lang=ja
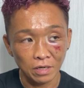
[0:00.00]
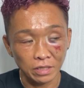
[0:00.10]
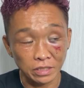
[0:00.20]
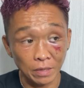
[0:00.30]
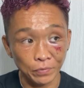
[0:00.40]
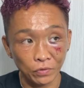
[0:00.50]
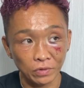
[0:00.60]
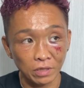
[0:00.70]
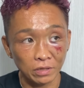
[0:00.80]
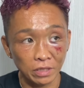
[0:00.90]
ね、チャンピオンに
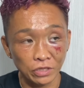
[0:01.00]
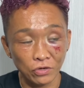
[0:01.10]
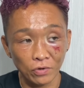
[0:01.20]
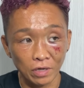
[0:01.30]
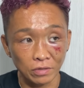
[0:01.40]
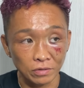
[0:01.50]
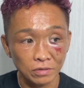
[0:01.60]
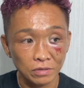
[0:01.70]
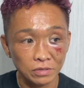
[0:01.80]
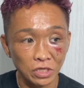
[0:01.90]
なって勢いある
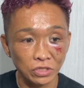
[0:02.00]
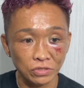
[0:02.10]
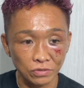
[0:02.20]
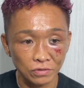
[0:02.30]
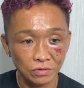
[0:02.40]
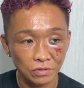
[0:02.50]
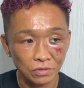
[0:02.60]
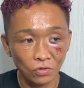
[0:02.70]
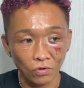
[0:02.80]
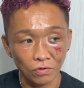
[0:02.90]
選手
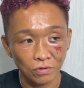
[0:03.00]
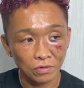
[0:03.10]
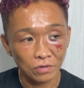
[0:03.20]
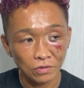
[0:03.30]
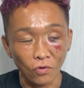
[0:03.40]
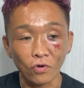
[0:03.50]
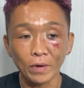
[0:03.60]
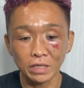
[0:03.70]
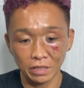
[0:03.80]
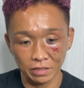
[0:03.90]
と、ここ
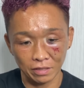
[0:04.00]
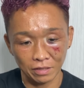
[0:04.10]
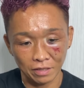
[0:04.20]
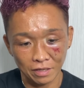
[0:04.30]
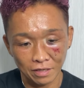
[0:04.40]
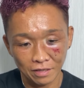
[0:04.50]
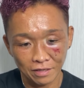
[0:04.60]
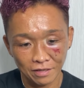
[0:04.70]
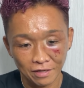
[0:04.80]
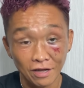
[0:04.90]
までできたんだから。
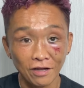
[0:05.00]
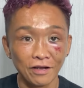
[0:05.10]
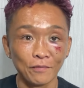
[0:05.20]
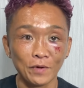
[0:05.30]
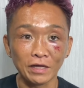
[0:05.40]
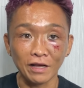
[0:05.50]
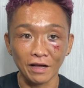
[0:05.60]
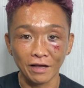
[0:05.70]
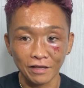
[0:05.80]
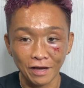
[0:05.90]
ま
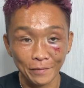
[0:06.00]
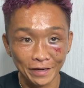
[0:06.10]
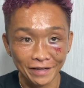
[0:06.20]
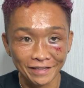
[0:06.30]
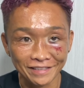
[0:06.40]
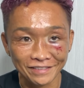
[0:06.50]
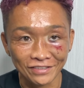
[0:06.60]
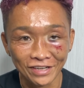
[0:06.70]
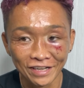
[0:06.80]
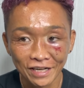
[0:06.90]
だやめれないでしょ。
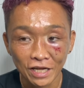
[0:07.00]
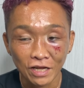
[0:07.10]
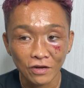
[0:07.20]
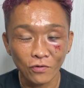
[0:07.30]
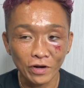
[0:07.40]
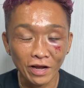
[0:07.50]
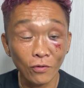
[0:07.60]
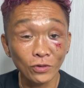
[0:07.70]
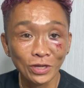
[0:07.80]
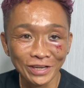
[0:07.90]
これが
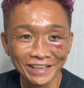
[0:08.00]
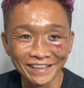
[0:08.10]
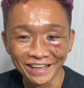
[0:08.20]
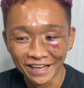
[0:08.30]
本当に、